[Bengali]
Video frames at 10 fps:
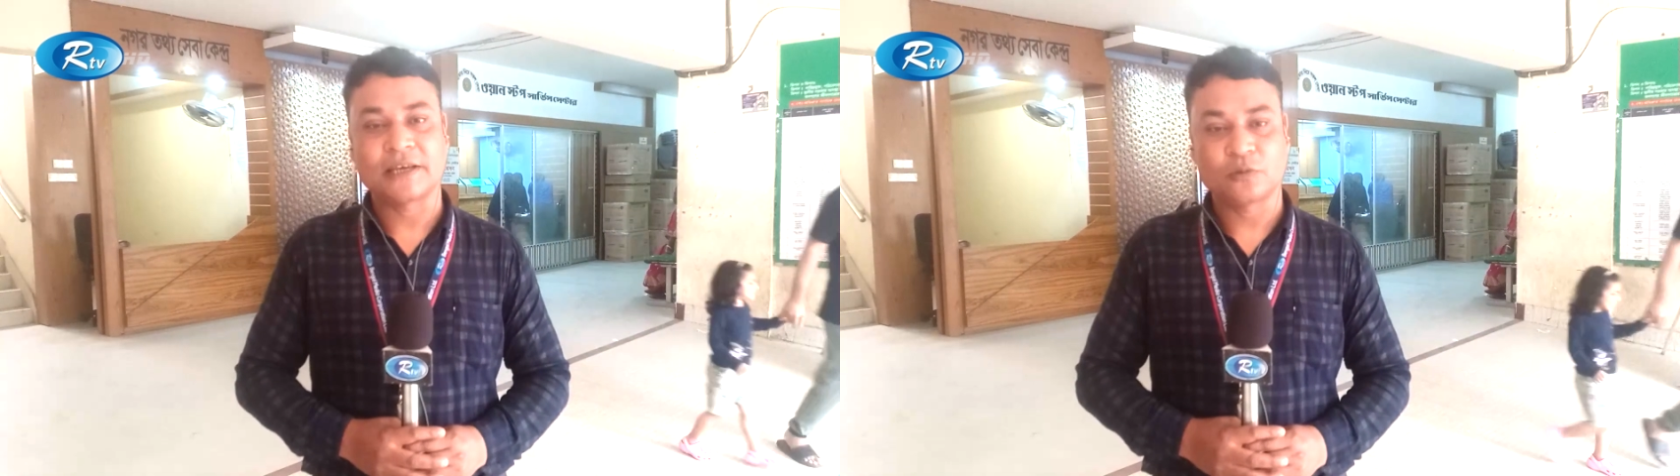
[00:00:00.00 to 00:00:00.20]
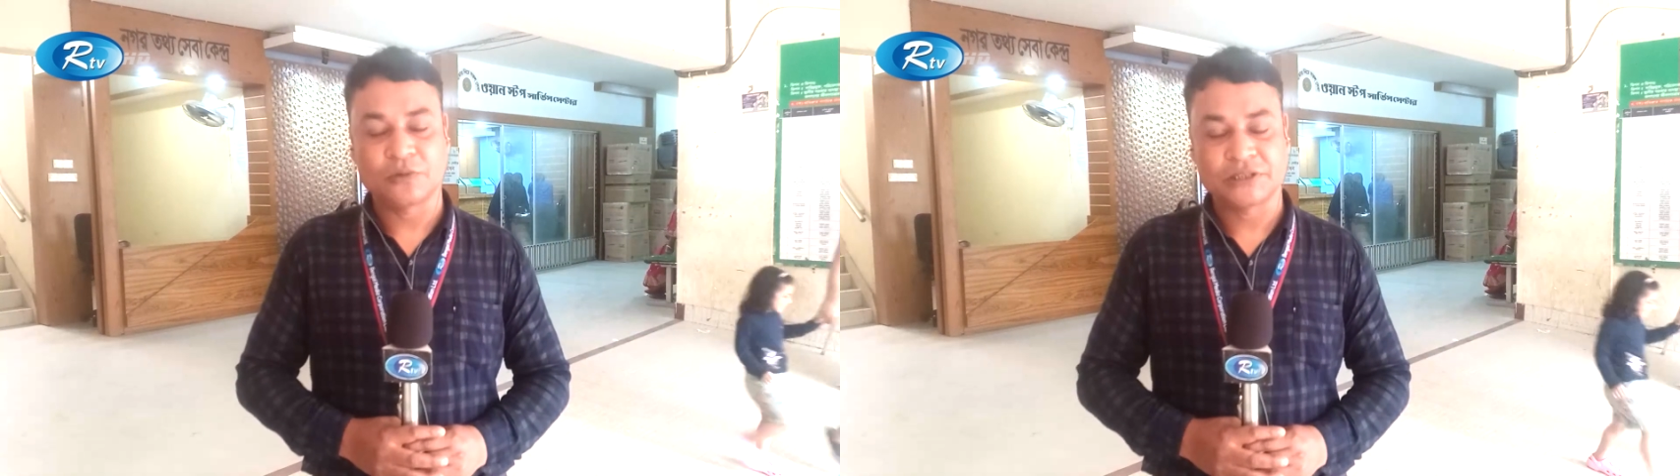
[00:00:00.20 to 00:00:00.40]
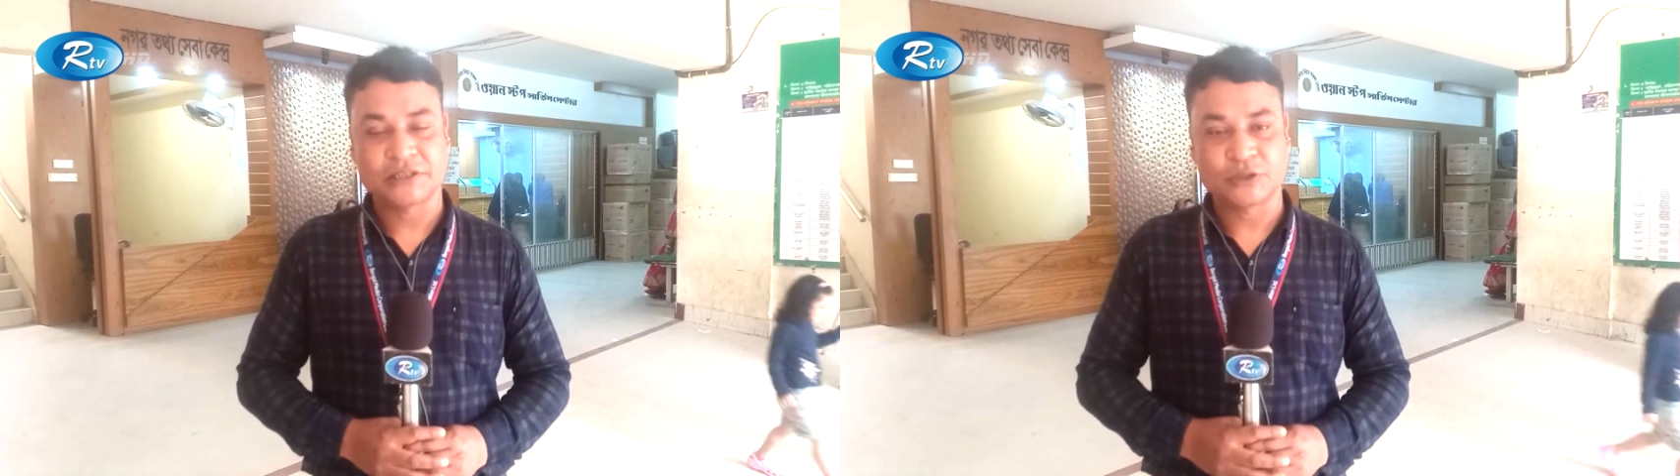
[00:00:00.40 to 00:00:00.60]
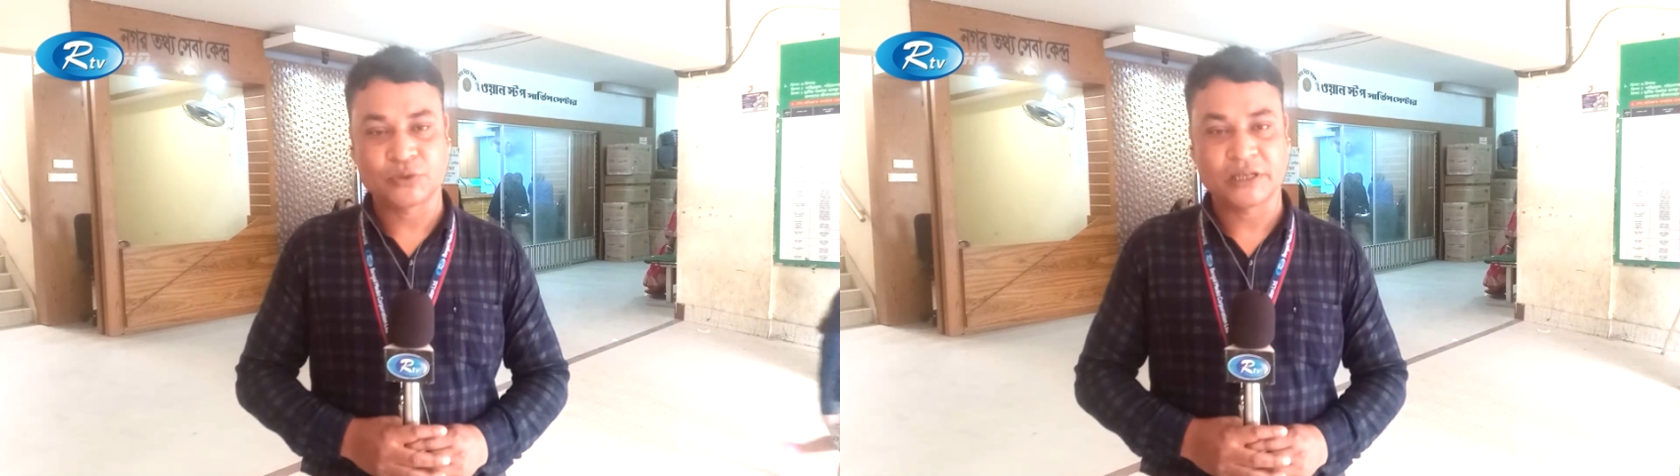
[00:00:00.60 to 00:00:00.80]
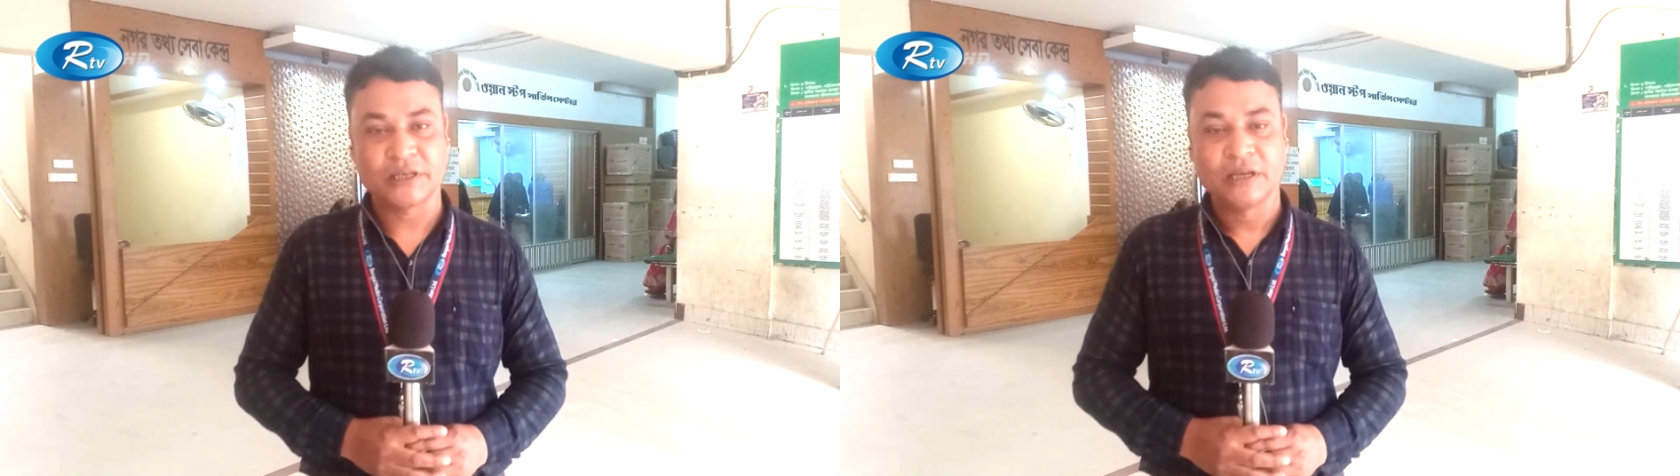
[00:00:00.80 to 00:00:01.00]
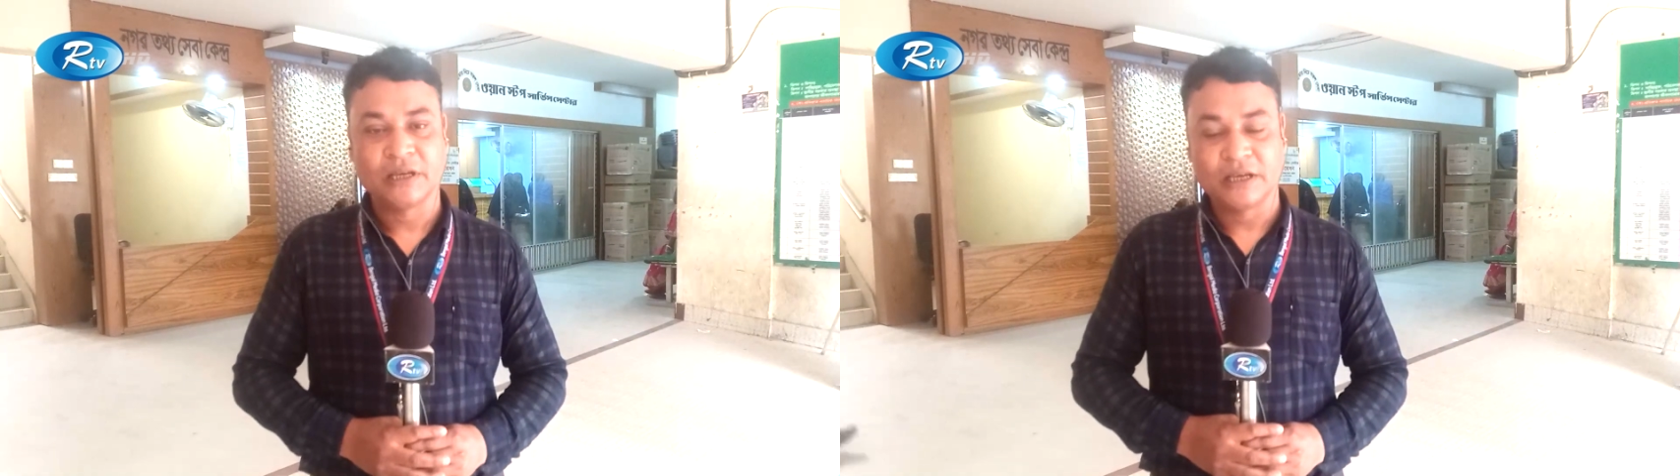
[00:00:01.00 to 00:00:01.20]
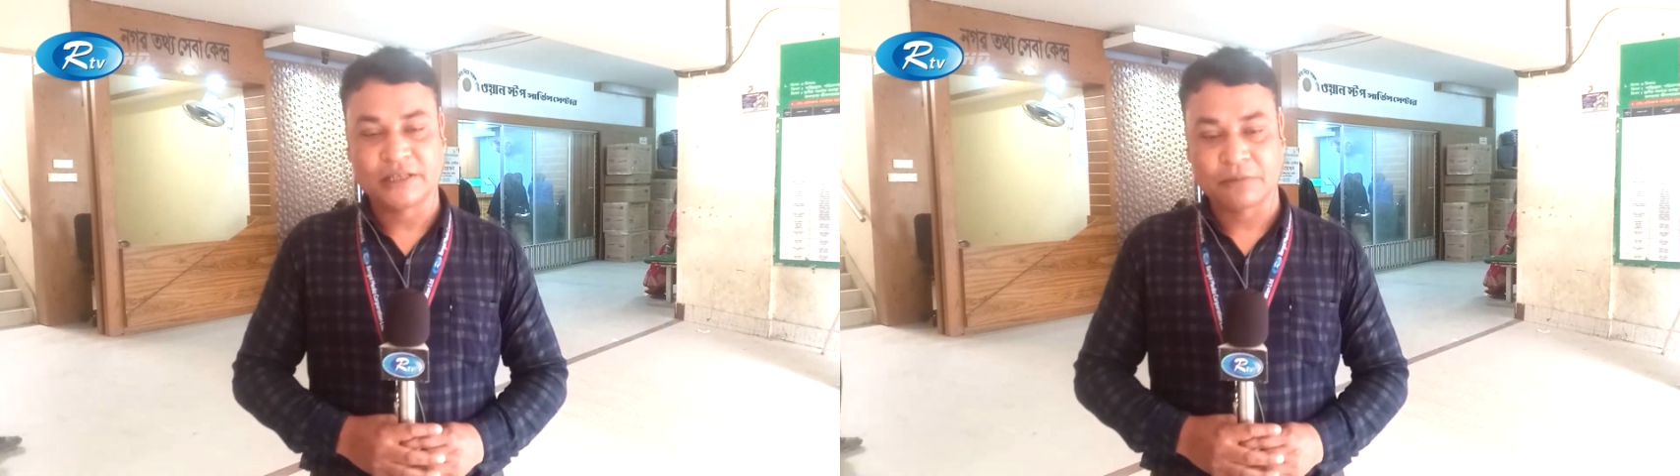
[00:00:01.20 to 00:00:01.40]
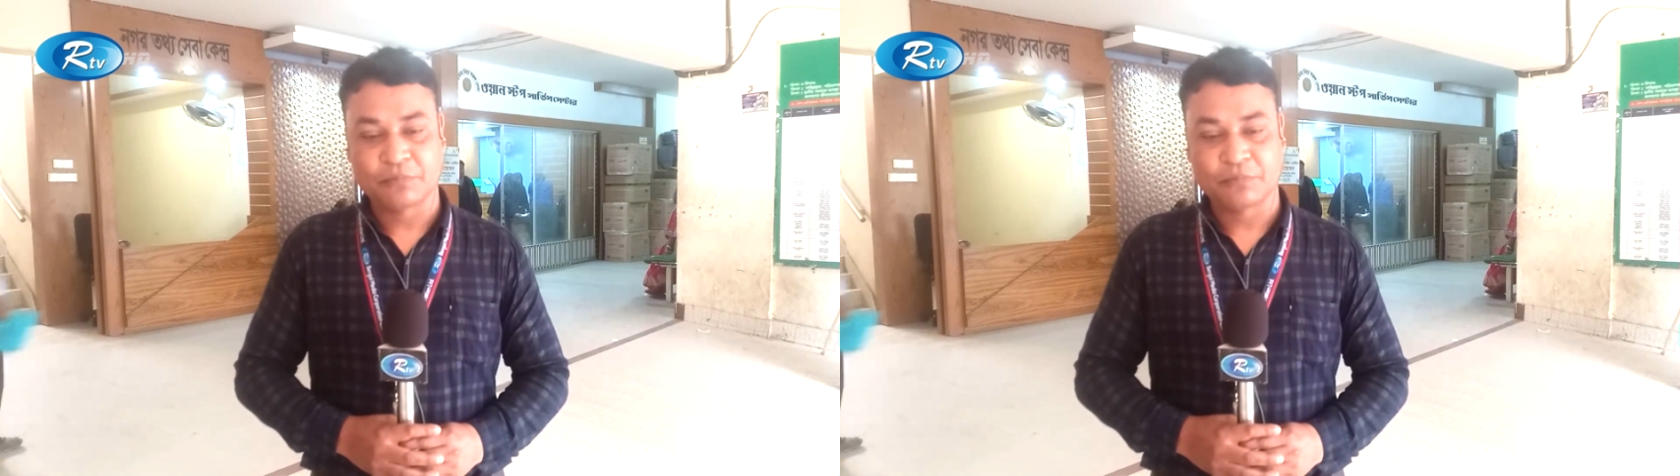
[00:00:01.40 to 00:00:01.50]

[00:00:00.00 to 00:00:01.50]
লাখেরও বেশি শিশুকে এই